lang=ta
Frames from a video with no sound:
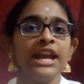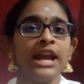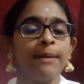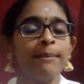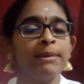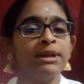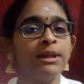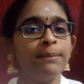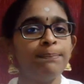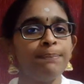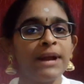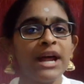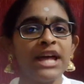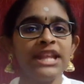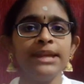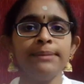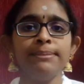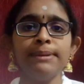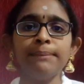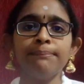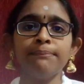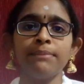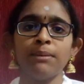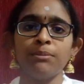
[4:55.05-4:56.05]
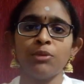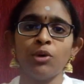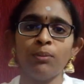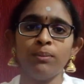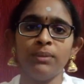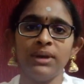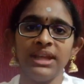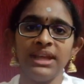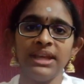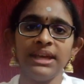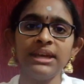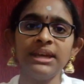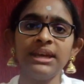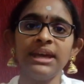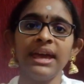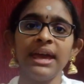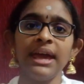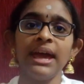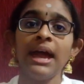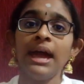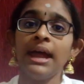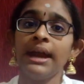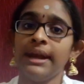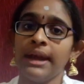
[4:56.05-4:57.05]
நமது பிரதிபிம்பமும் நீங்கி